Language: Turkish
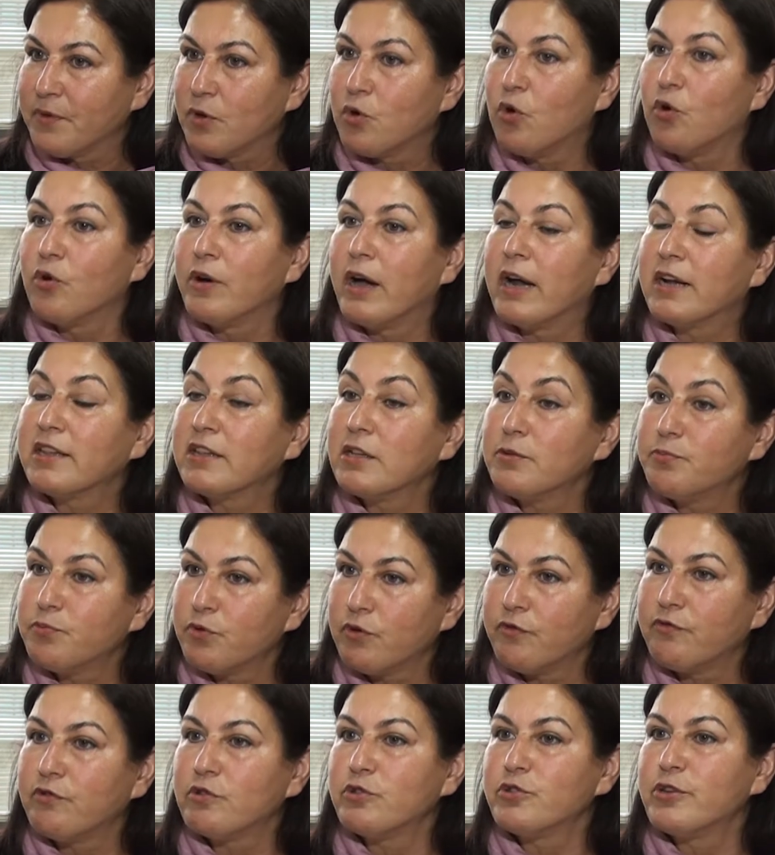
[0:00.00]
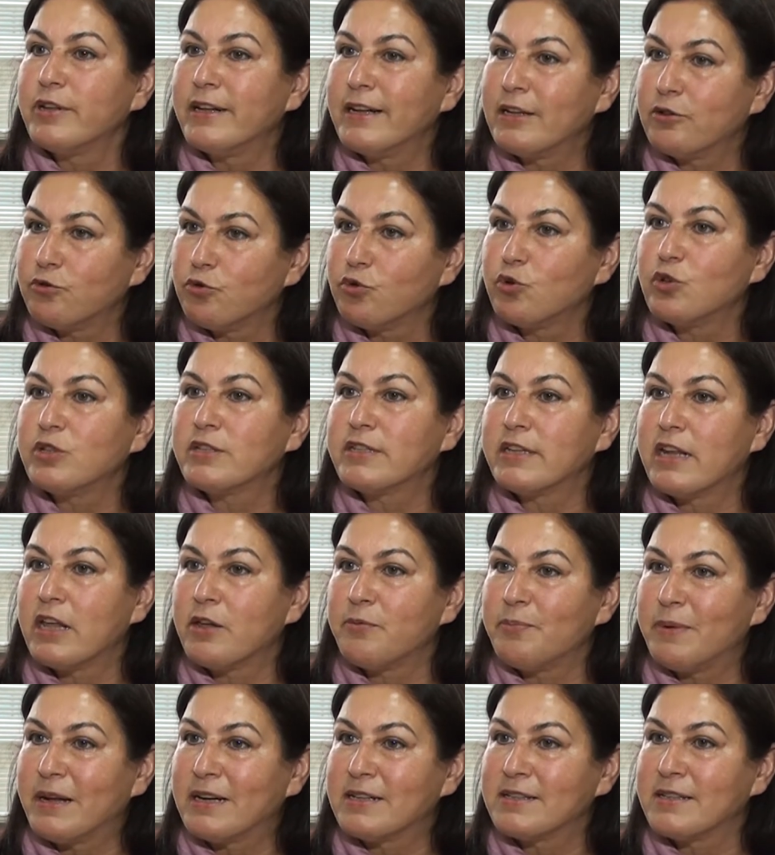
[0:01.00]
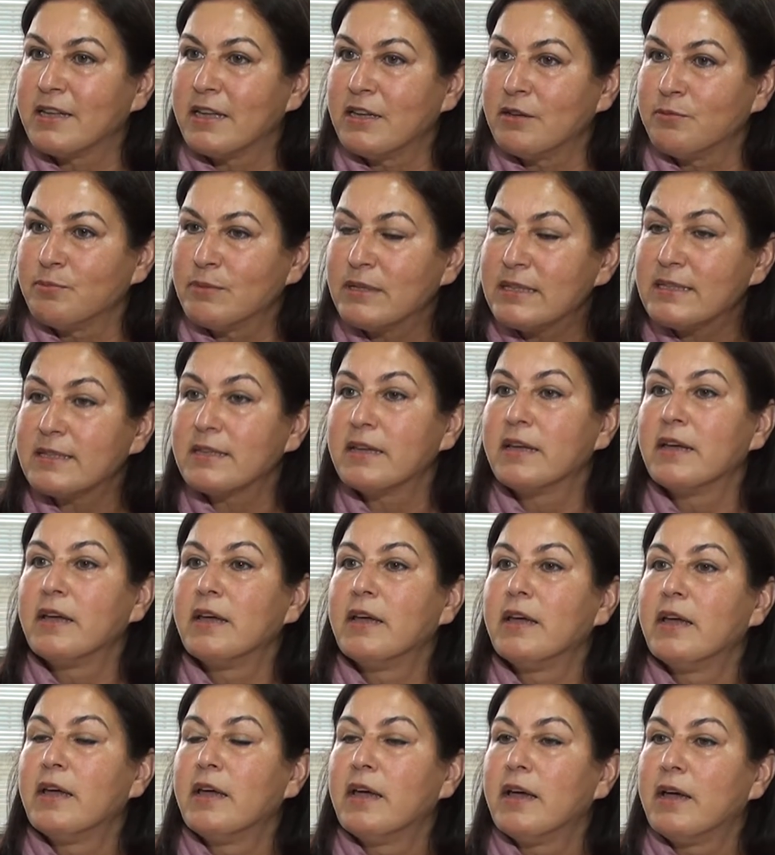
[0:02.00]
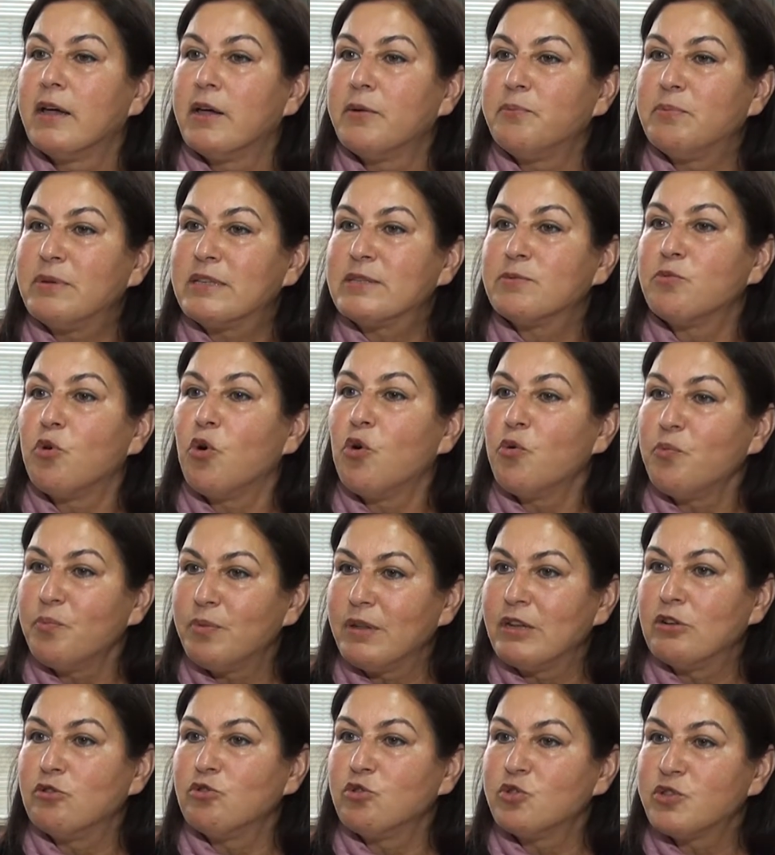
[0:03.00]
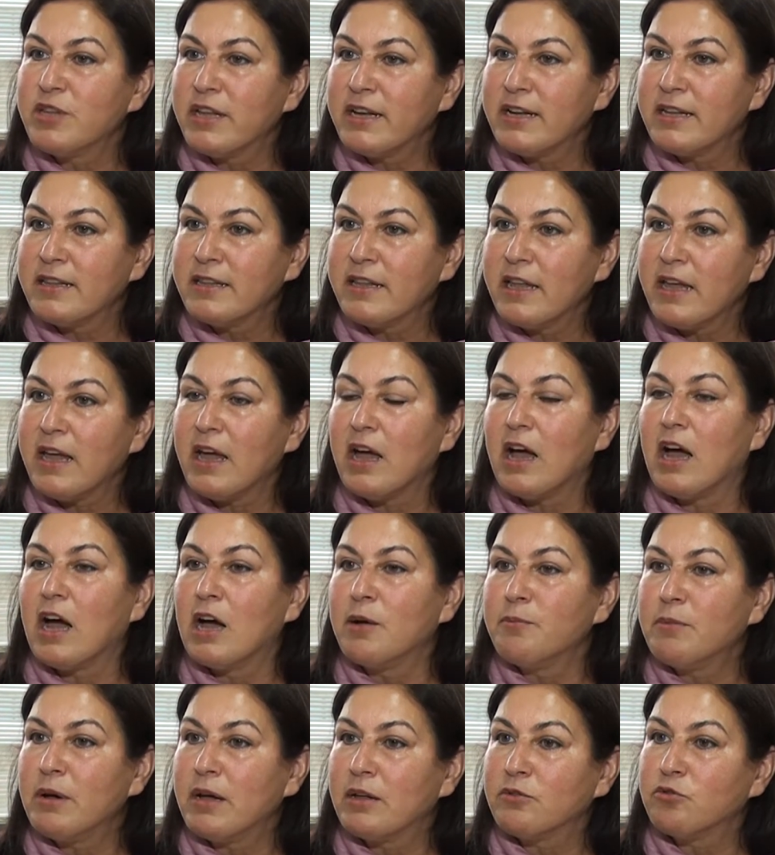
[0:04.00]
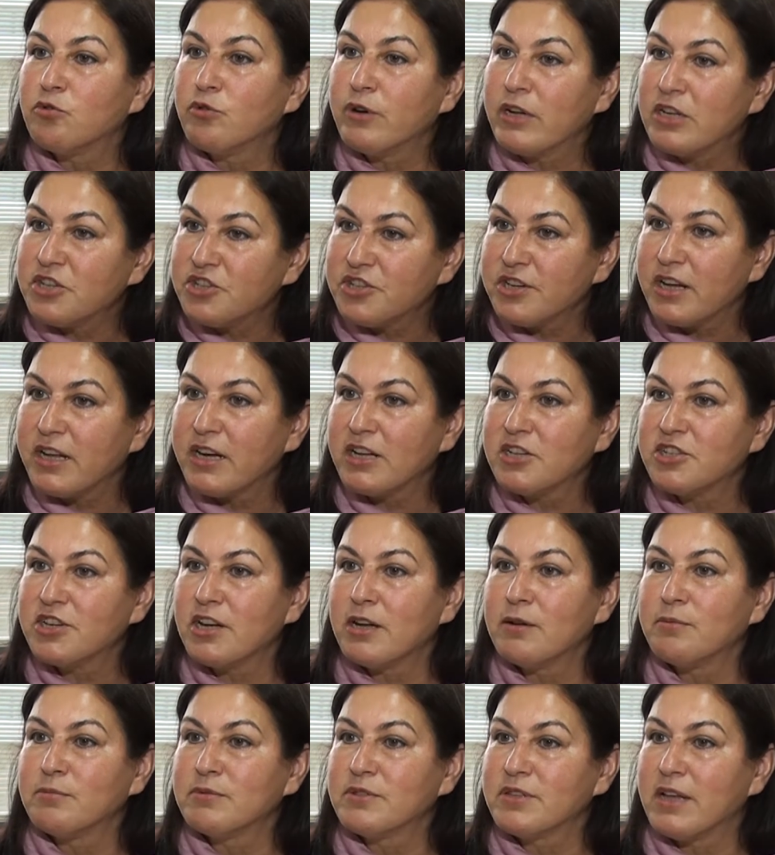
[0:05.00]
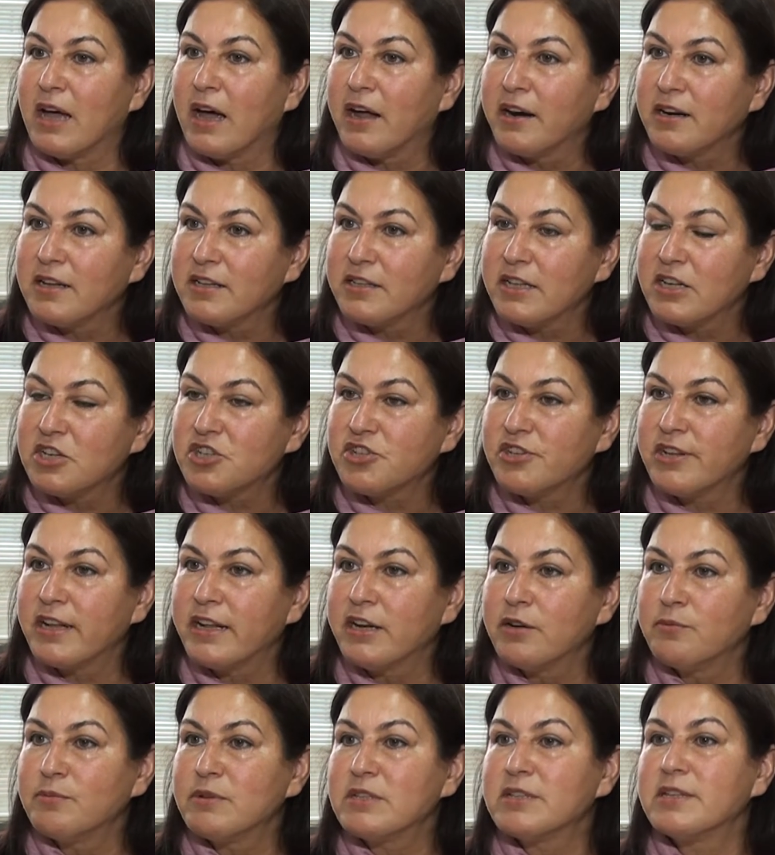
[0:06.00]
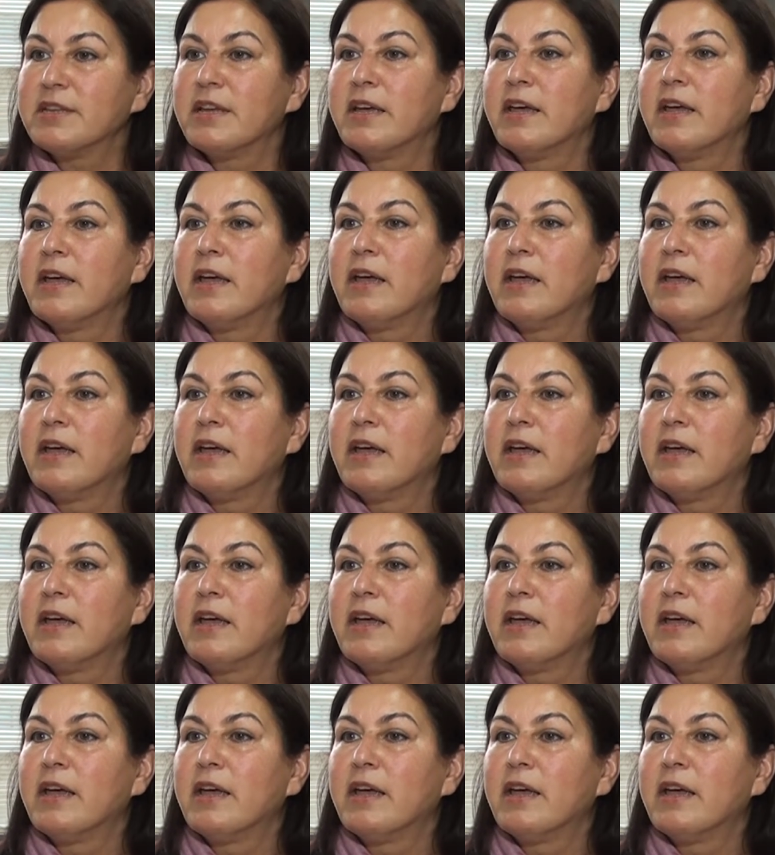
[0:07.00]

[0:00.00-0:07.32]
Kokartlı profesyonel turist rehber sayımız e, bizim 10 bini üzerinde ama tura çıkaracağımız arkadaşlarımız